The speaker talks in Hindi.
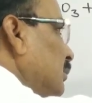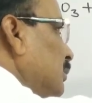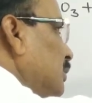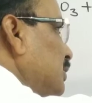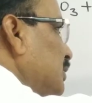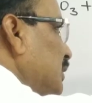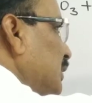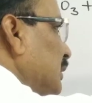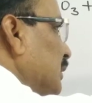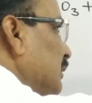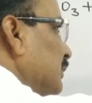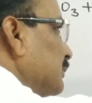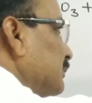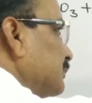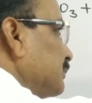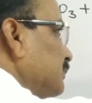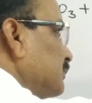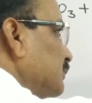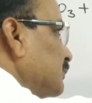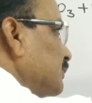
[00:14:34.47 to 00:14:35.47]
मिश्रण
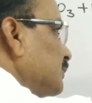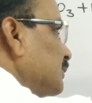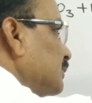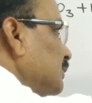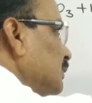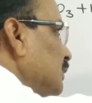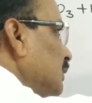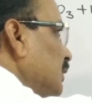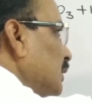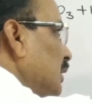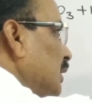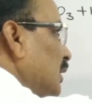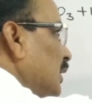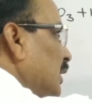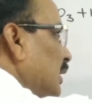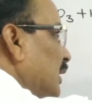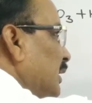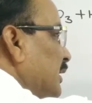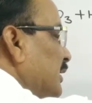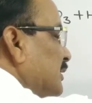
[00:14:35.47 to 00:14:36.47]

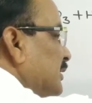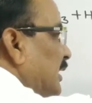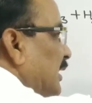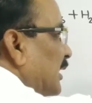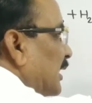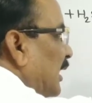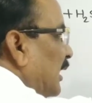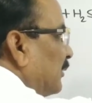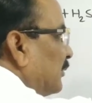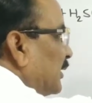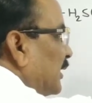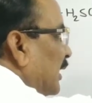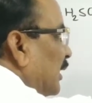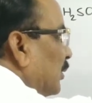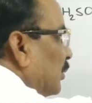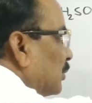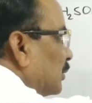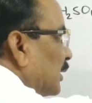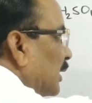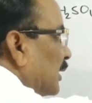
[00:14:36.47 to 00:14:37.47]
इसका काम क्या
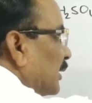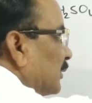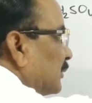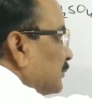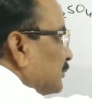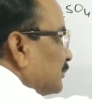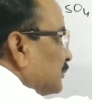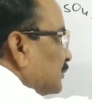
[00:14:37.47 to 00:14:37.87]
होता है